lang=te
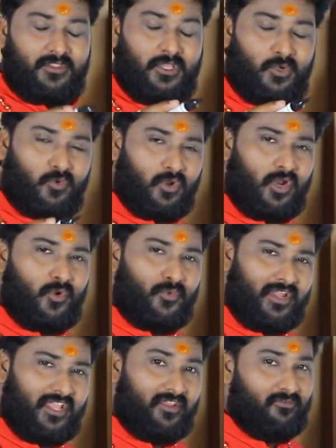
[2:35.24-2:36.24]
దిక్కుల
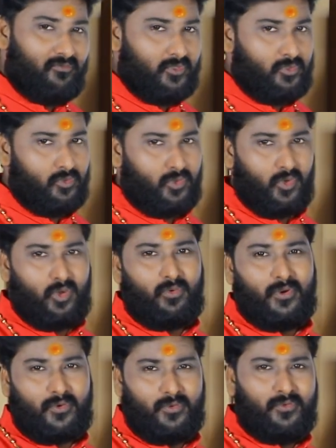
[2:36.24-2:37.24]
నుండి విధుక్కుల
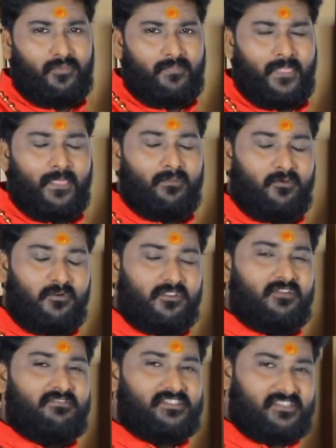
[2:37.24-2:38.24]
వరకు
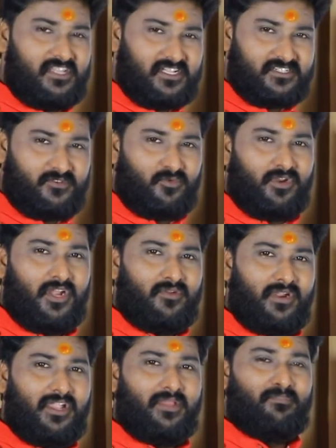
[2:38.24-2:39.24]
పూర్తి విశ్లేషణ
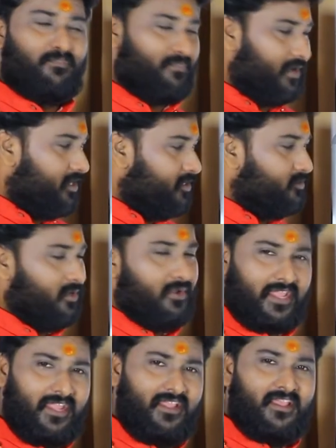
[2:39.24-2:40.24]
ఉన్నటువంటి
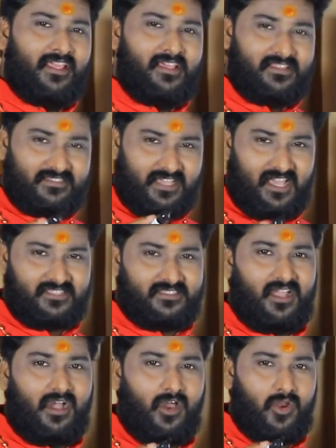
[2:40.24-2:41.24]
పండితులకి
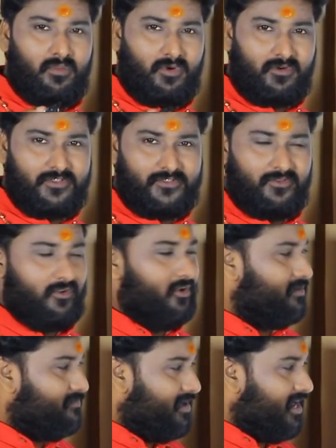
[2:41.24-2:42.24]
శాస్త్ర
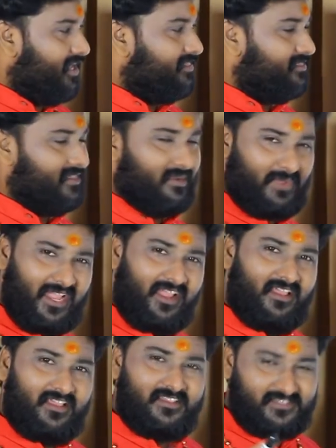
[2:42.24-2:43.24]
అనుభవజ్ఞులకి మాత్రమే
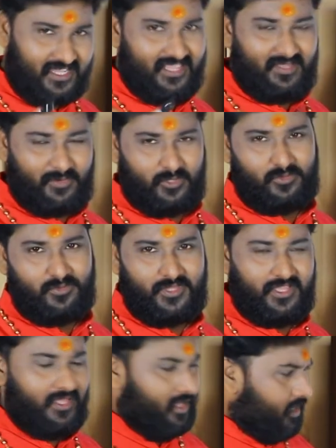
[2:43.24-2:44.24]

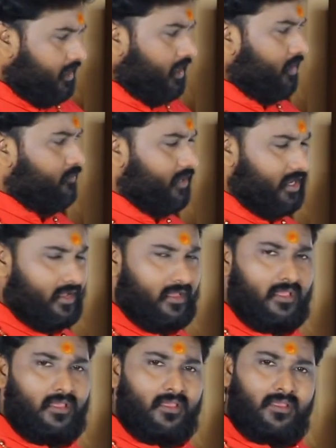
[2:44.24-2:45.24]
సాధ్యపడుతుంది కావున
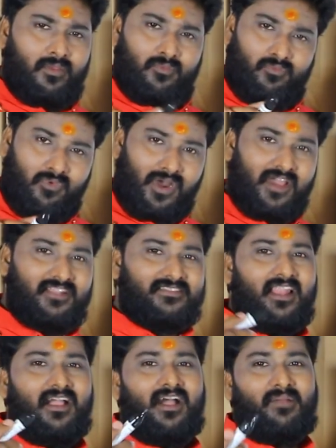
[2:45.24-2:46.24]
వారి
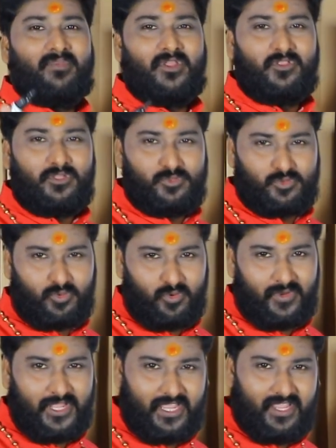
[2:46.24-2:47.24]
సలహా మీరు
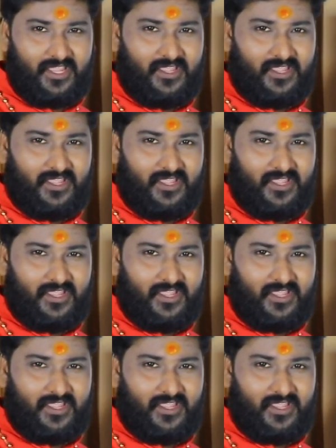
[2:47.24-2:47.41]
తీసుకొని